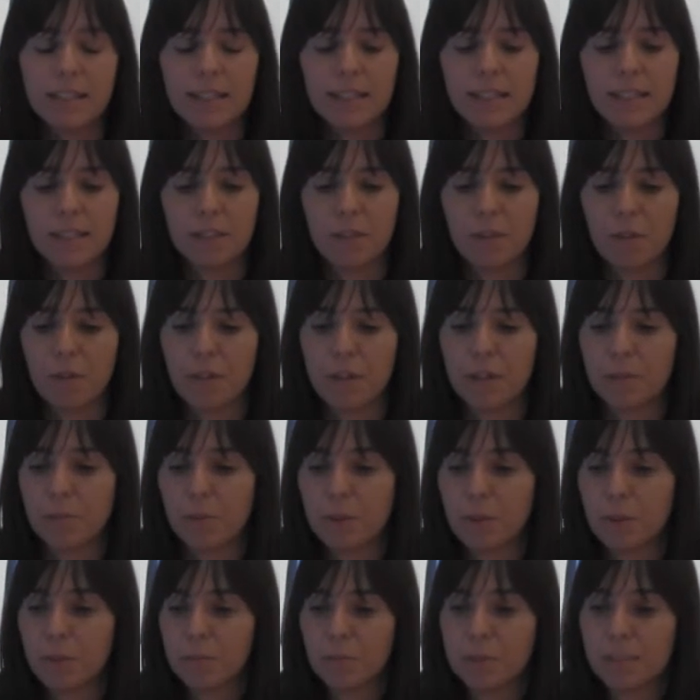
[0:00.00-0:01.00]
Entonces,
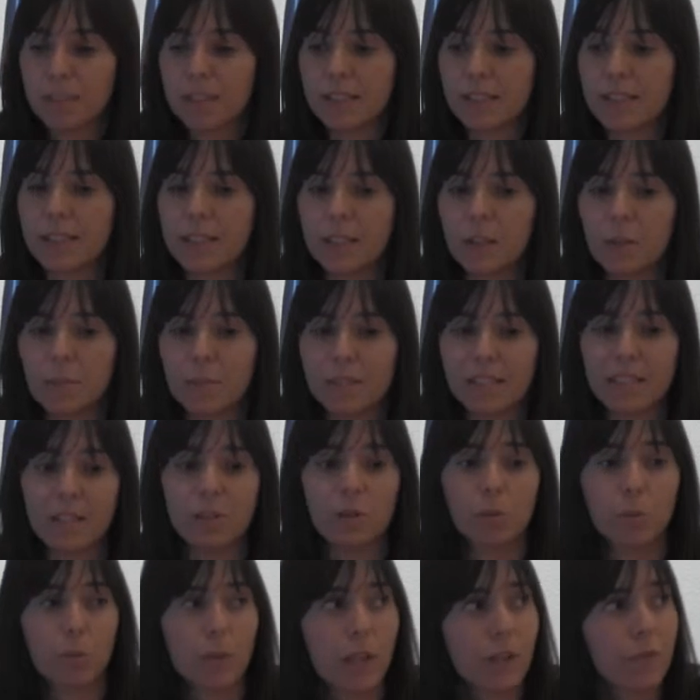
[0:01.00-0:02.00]
bueno, pues eh, yo me
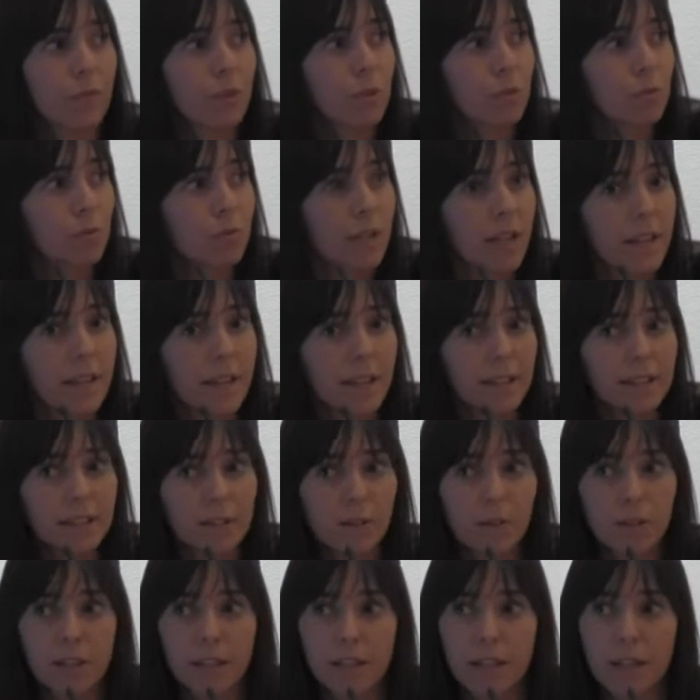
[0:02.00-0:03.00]
siento muy afortunada.
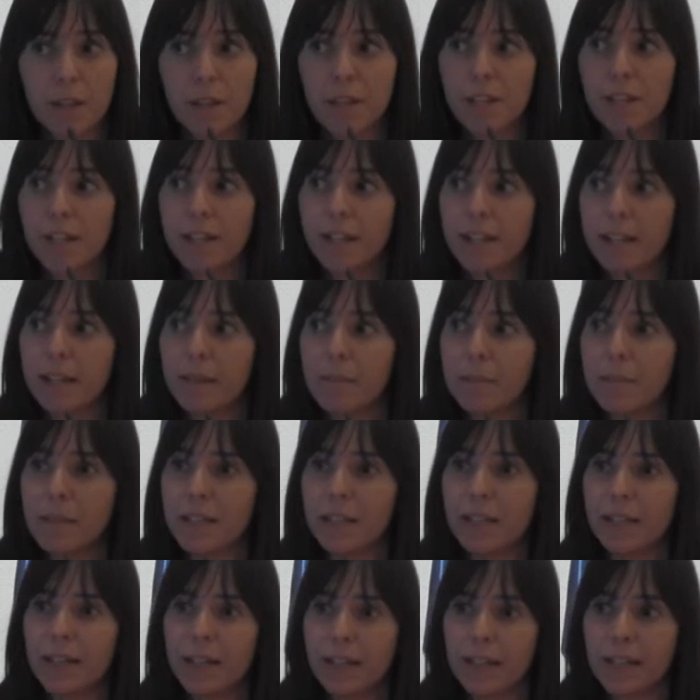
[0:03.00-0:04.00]
Tengo que decir que en
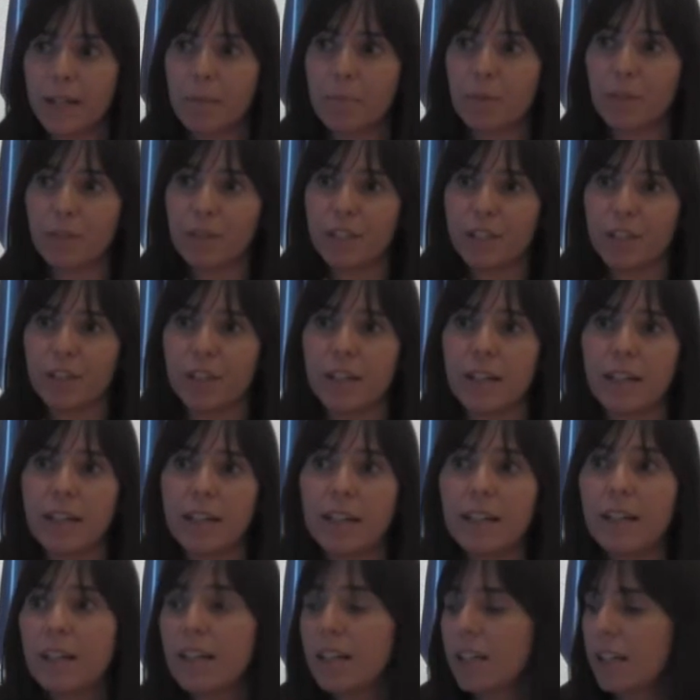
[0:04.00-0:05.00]
mi carrera profesional
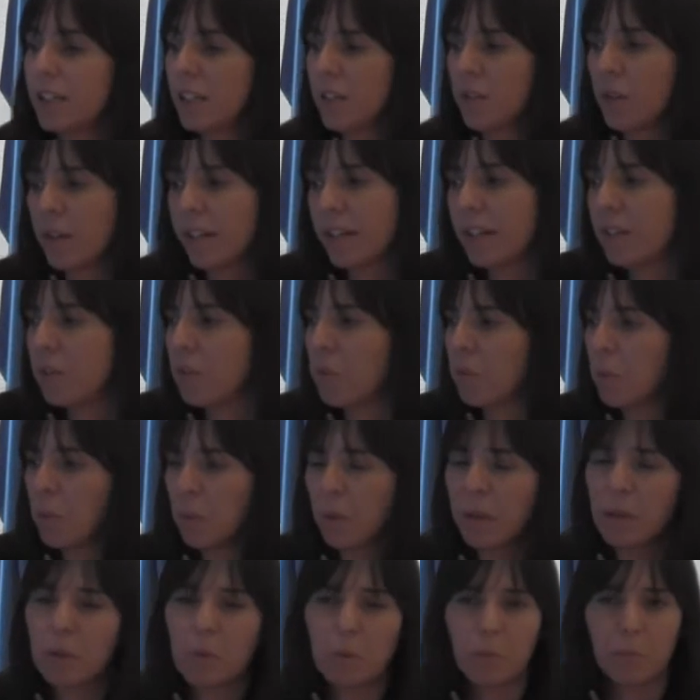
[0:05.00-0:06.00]
tengo aquí un
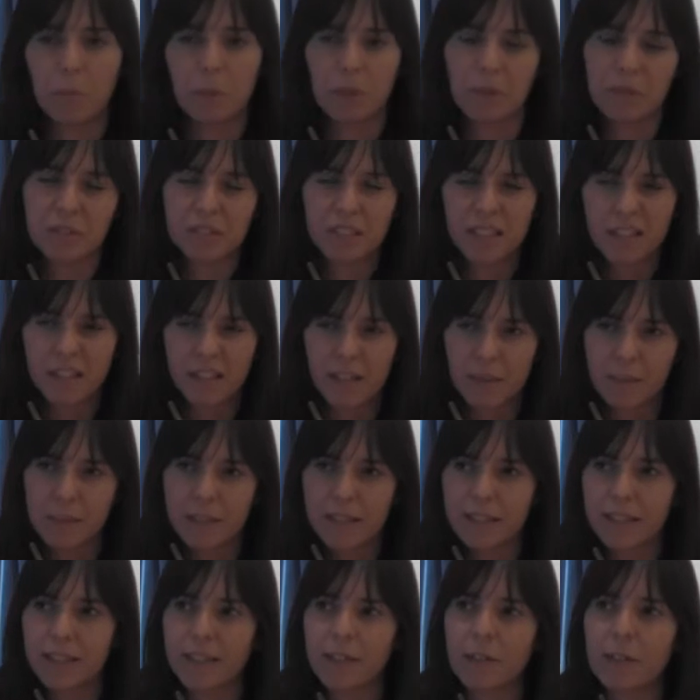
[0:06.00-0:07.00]
currículum, pero
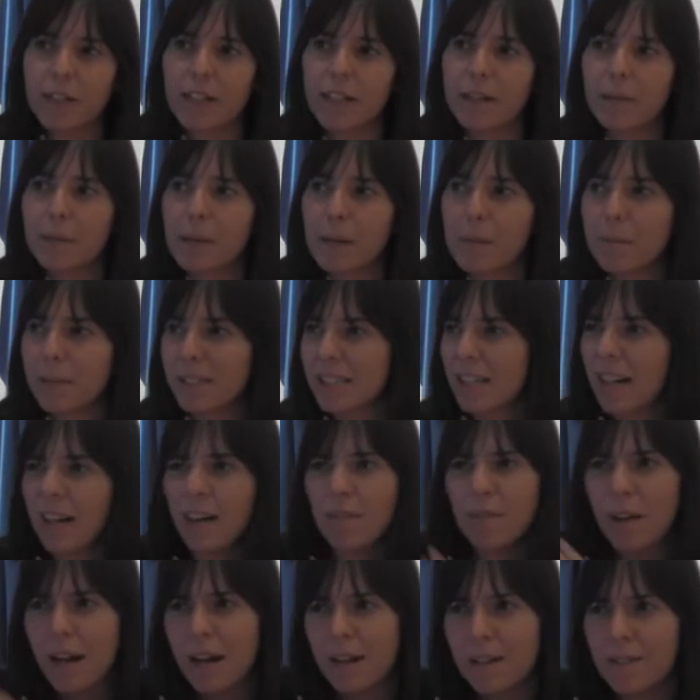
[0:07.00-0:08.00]
sinceramente creo que voy a pasar al,
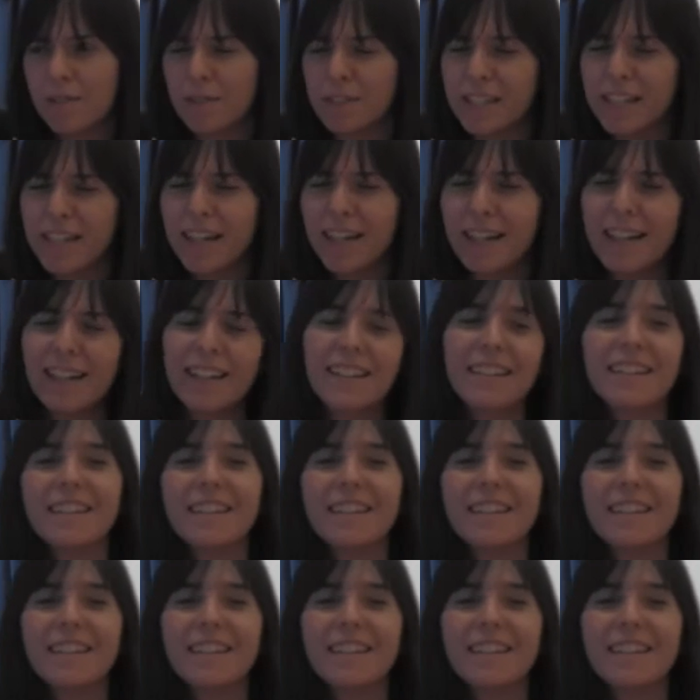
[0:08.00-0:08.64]
al final.